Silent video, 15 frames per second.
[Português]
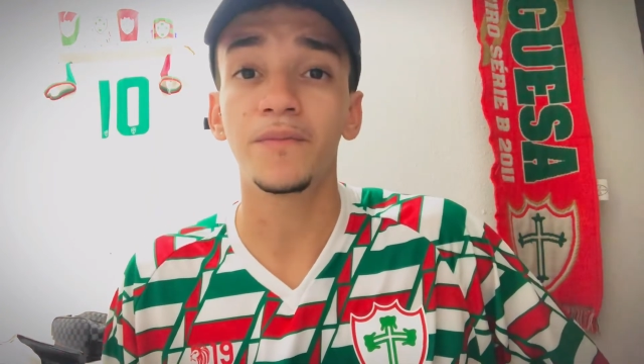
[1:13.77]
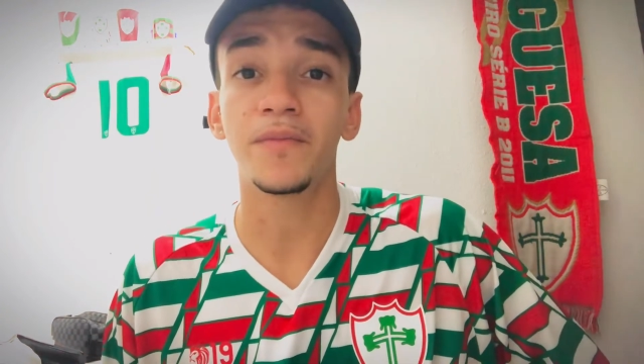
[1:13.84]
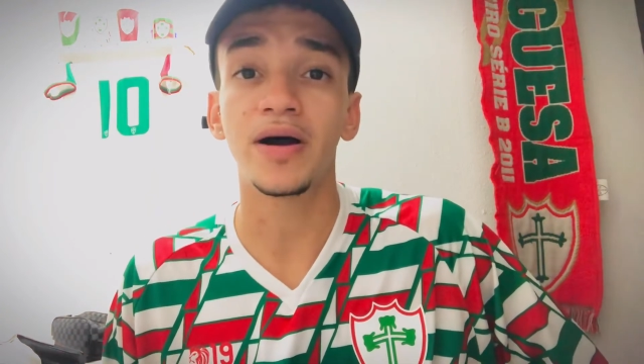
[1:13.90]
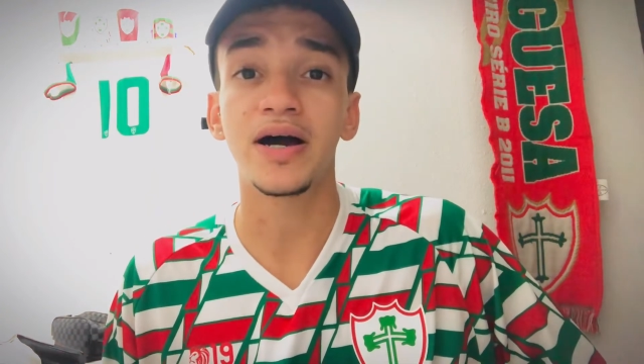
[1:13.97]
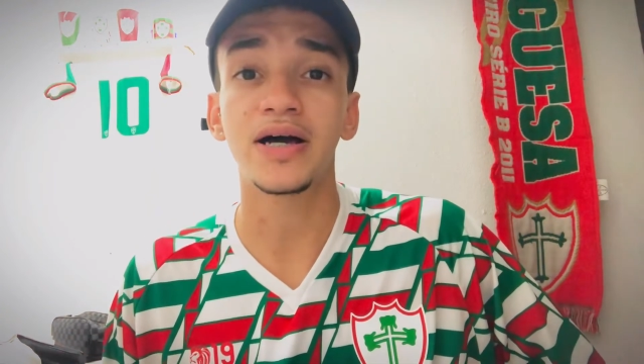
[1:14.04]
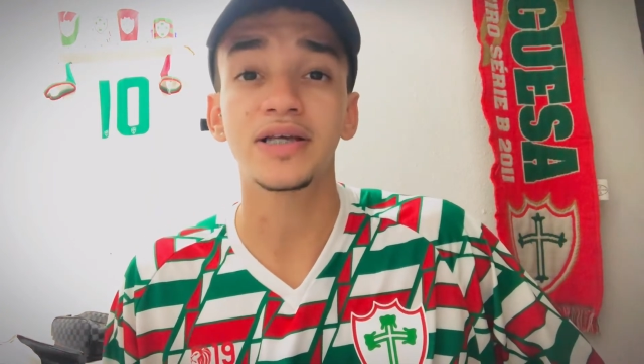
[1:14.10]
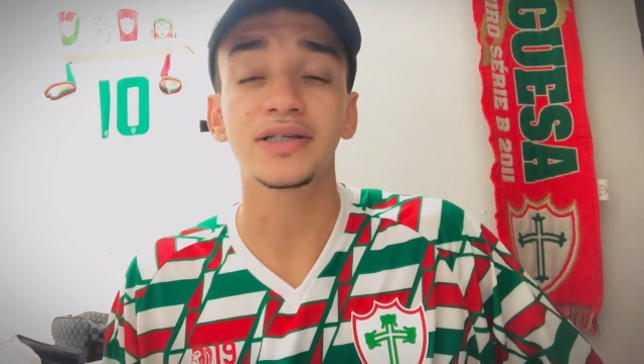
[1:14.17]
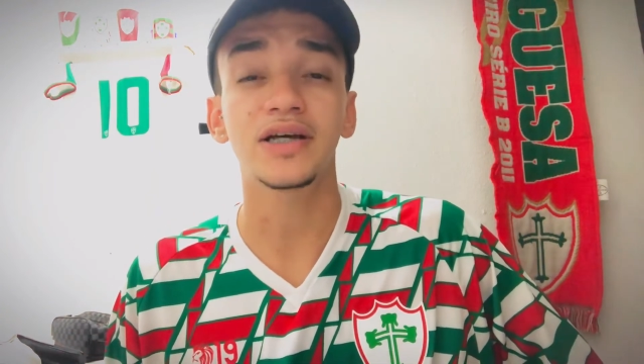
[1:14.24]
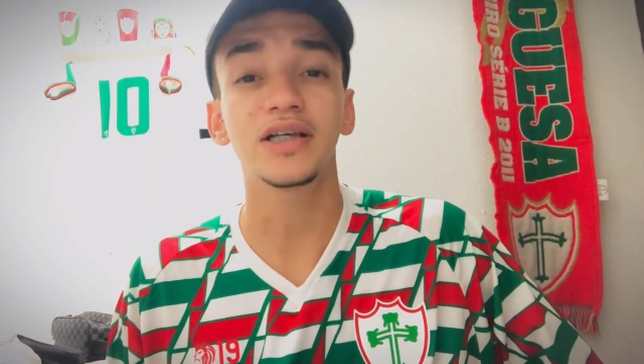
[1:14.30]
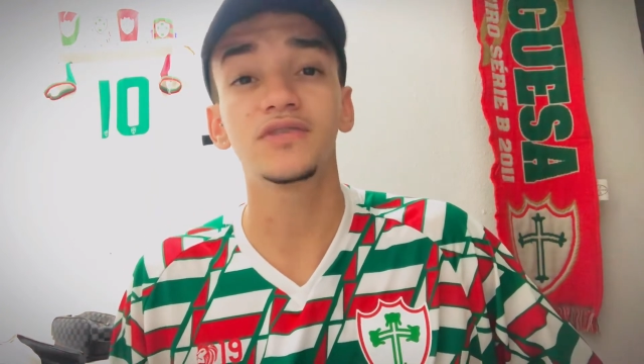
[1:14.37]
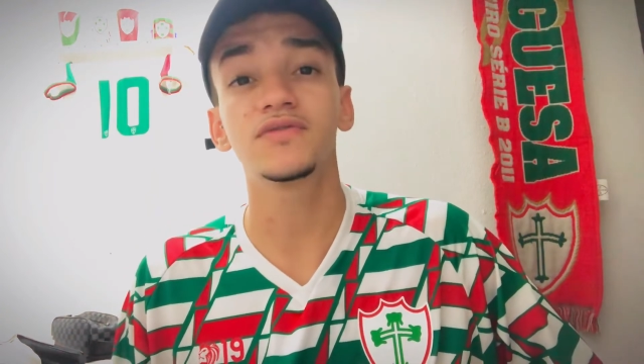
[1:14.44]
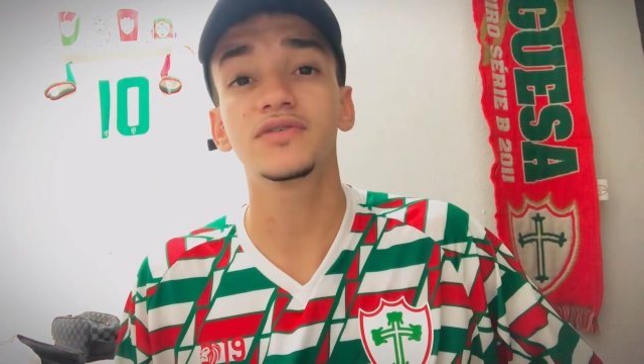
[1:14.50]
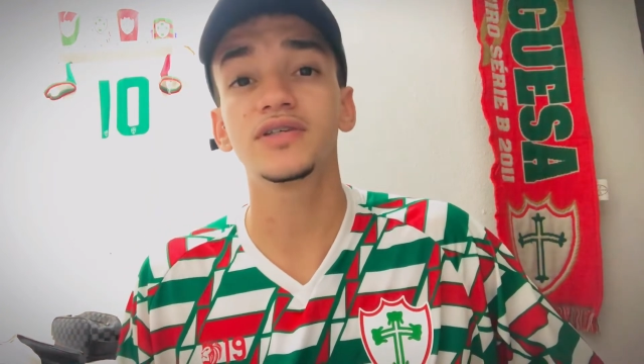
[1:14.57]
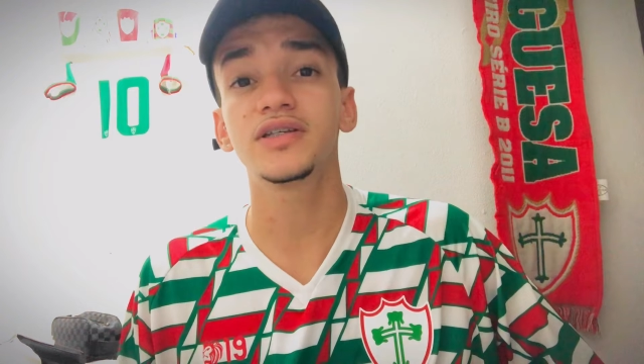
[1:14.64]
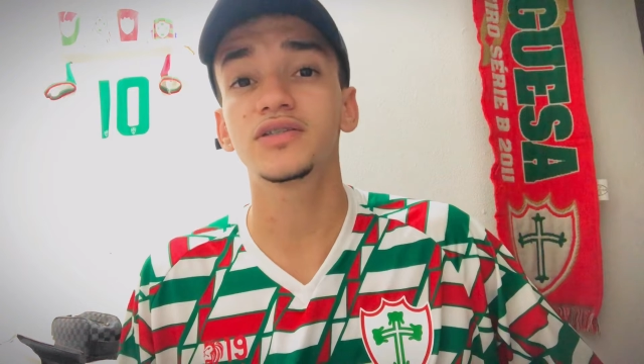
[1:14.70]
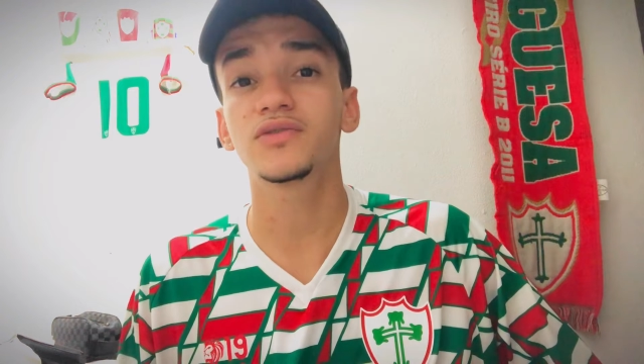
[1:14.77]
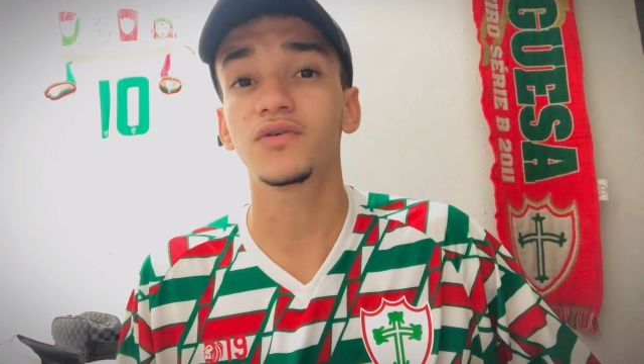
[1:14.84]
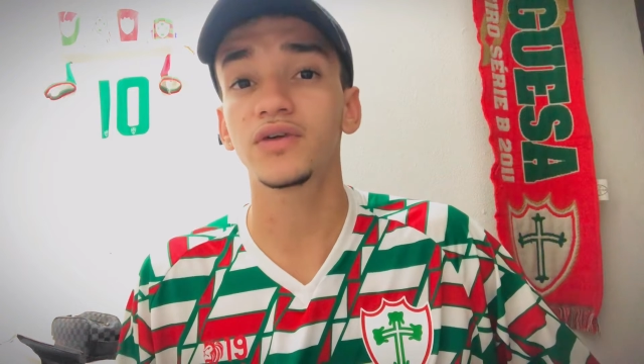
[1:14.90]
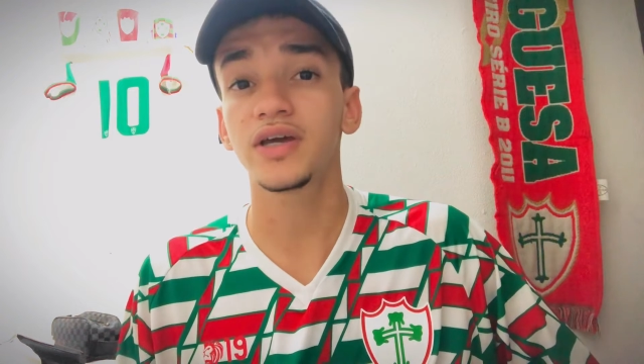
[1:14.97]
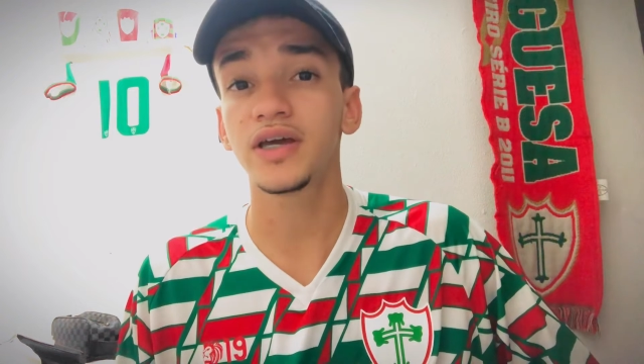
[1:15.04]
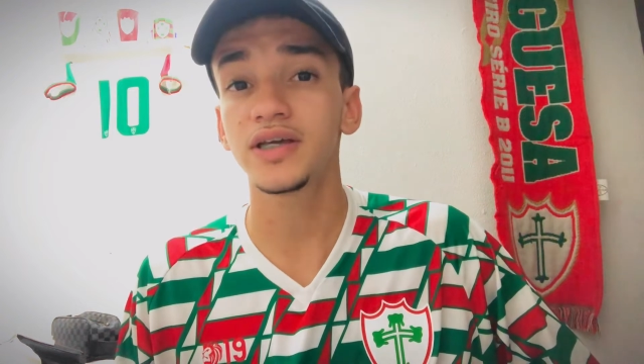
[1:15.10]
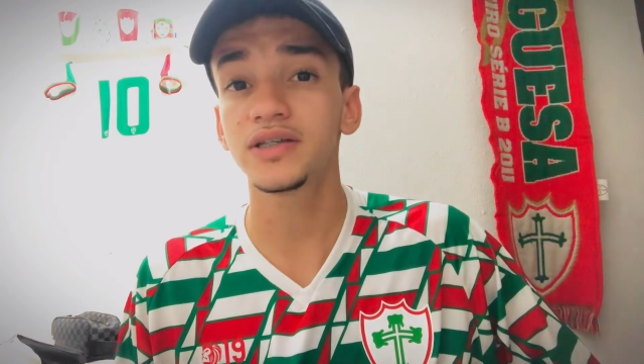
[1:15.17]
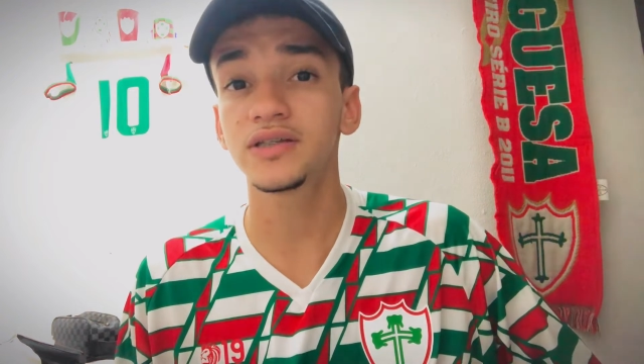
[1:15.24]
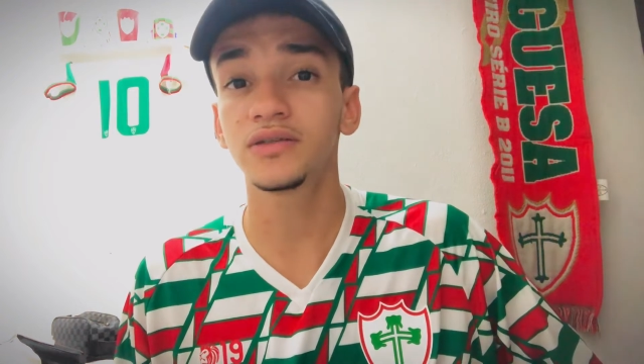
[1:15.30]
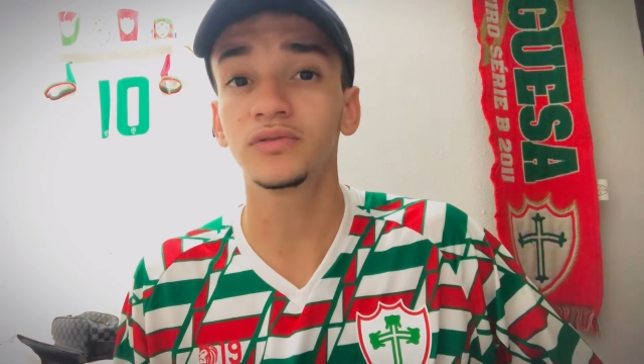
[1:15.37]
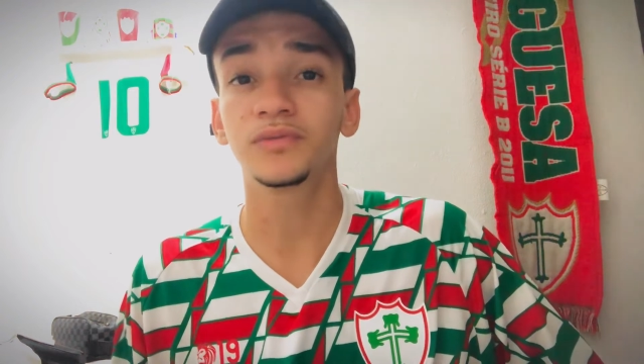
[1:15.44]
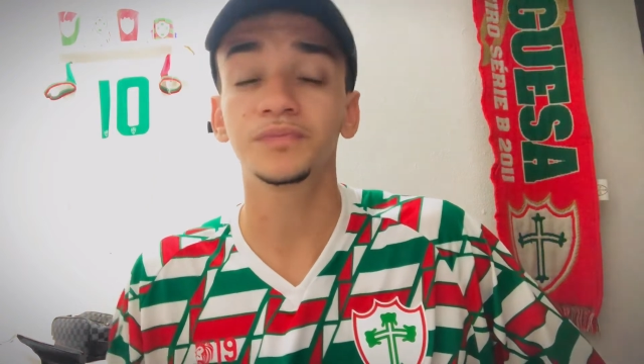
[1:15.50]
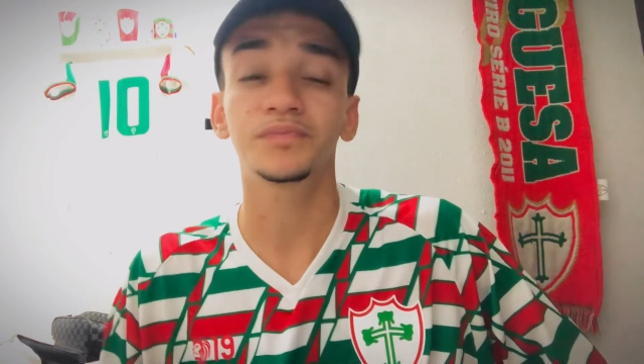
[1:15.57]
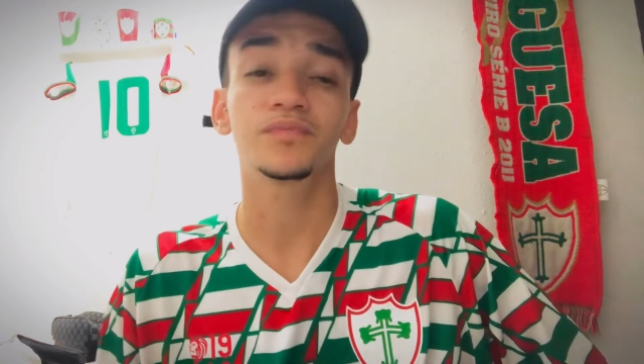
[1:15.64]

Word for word: mas caso vocês conheçam